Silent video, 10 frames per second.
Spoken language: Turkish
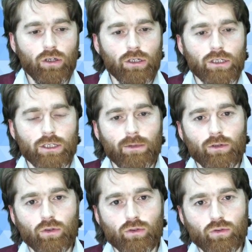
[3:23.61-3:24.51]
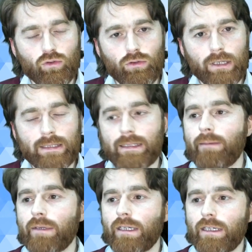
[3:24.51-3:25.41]
e, çimentosu, tuğlası,
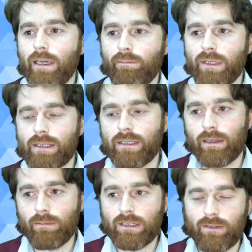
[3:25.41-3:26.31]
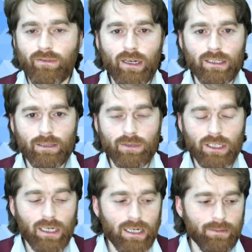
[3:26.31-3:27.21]
demiri yapması, etmesi filan gibi
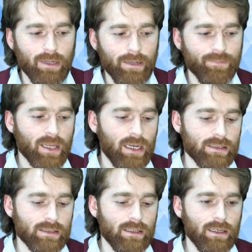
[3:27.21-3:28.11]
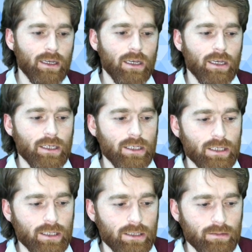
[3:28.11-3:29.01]
şeyleri bile aslında
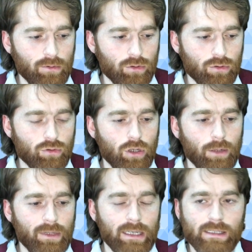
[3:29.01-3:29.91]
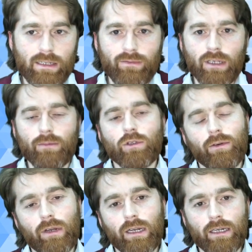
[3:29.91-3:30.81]
e, o, dönemin esnafları,
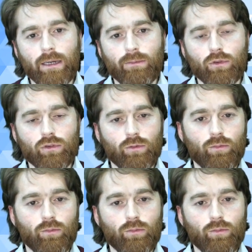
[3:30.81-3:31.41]
mütevellileri yapıyordu.